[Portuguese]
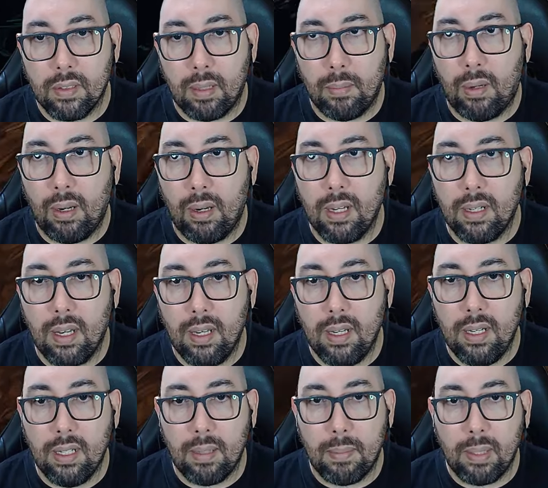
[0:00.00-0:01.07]
bolinha ali,
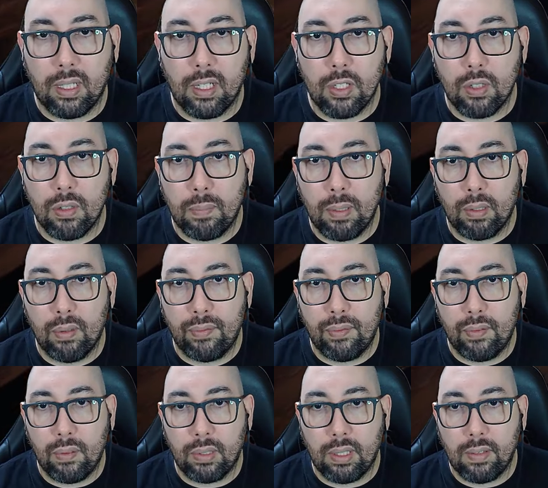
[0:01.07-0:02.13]
ainda bem que a gente não pegou
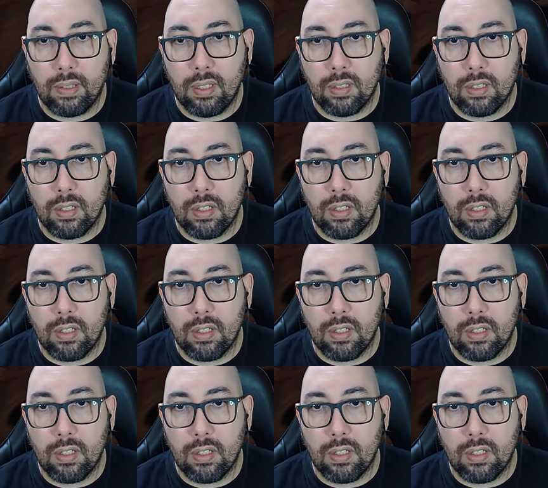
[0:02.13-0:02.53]
fogo, eu tava tentando